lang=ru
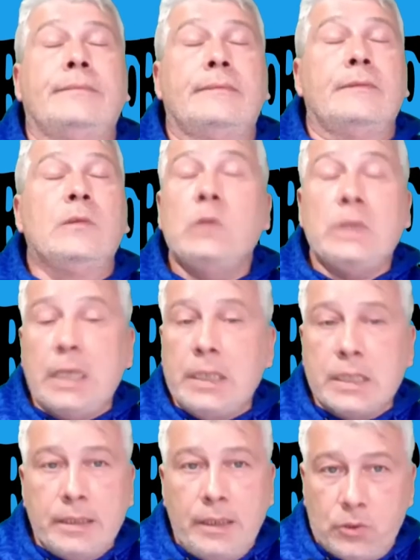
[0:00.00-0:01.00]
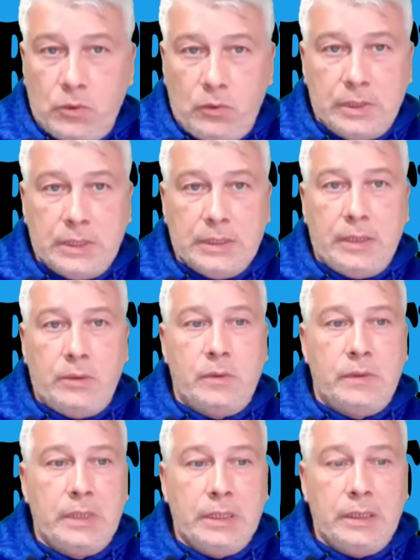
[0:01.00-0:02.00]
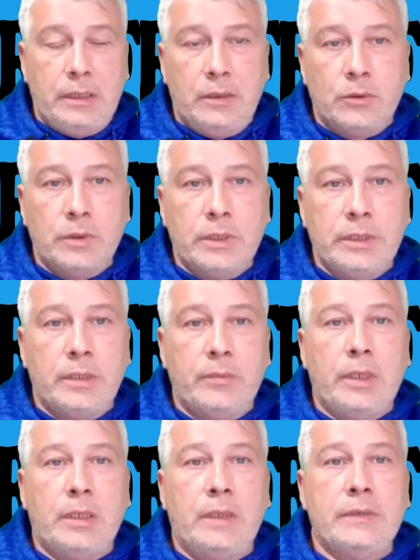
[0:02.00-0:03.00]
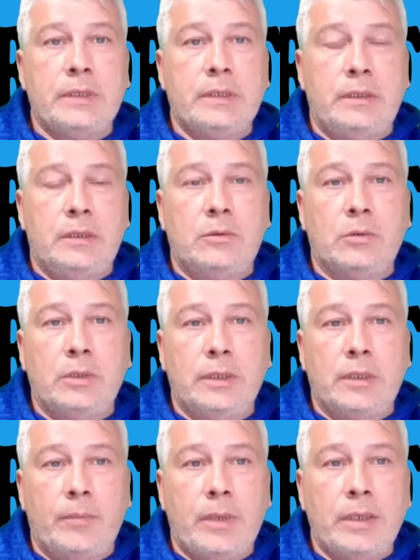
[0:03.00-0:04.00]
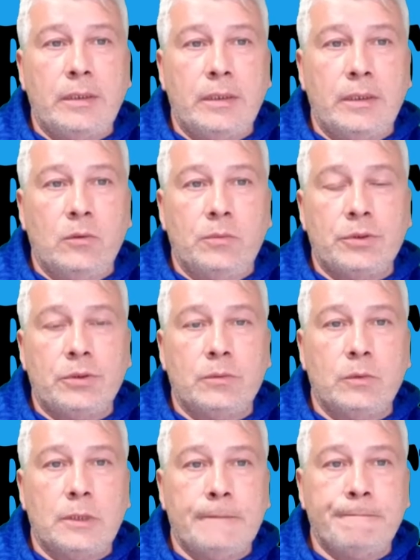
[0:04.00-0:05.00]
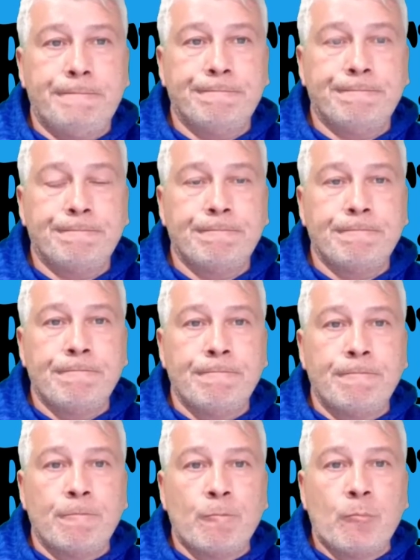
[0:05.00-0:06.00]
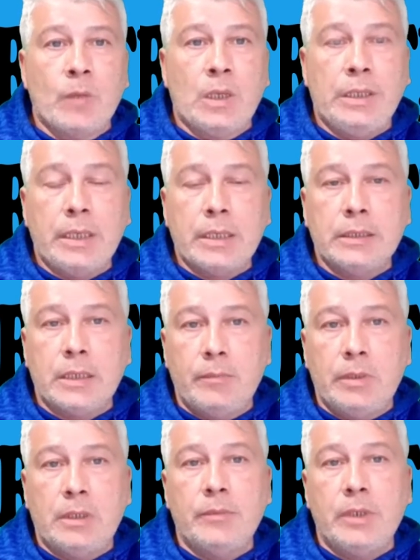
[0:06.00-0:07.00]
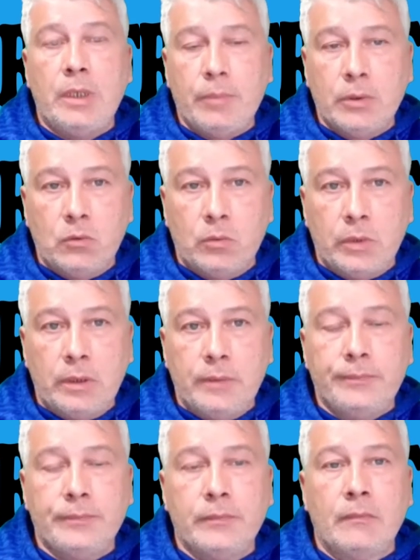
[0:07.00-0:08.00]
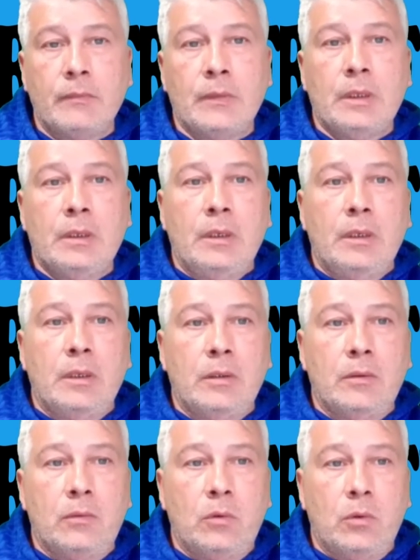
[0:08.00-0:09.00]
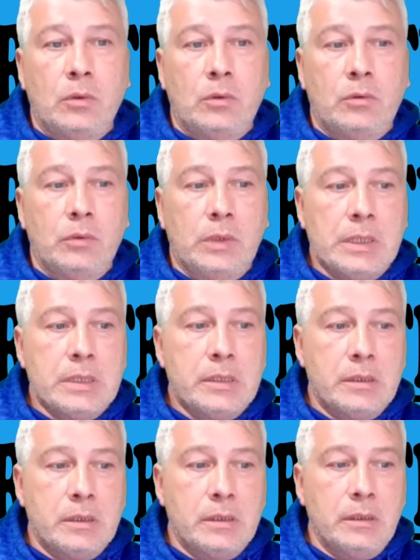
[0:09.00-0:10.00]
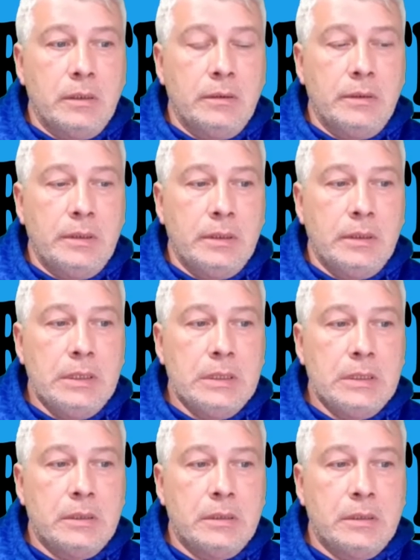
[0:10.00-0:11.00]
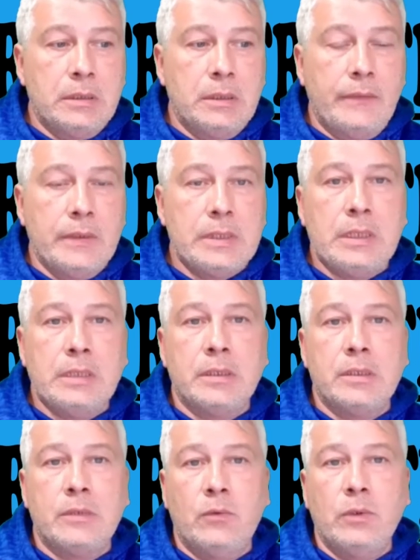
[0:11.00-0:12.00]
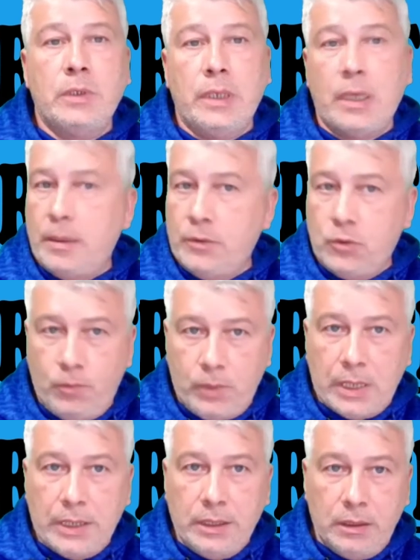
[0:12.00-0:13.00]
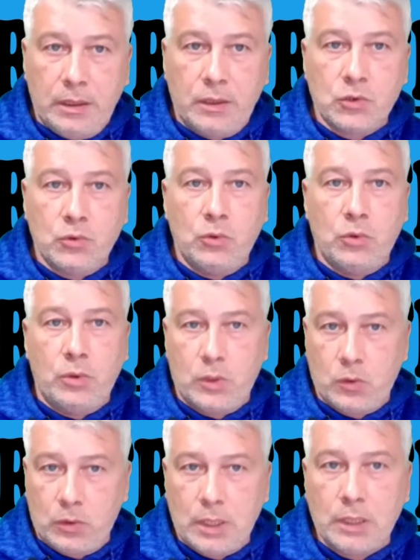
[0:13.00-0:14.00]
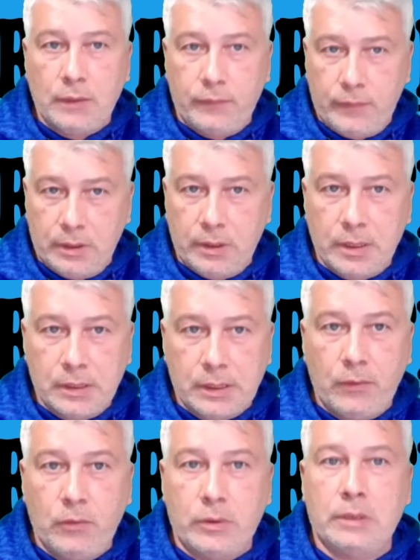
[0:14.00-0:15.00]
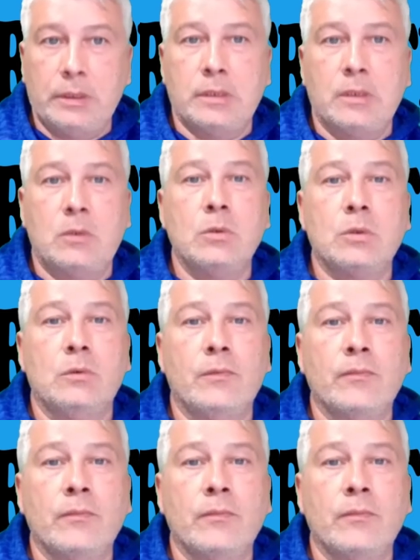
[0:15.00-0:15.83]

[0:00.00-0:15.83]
Ну, я не знаю, что вам сказать. все такие крутые ребята, все такие крутые карпятники, но почему-то некоторые об этом не подумали. Вот. У нас э, из новостей за сегодня, я еще пока не дохожу до результатов, это я ставлю как на закуску,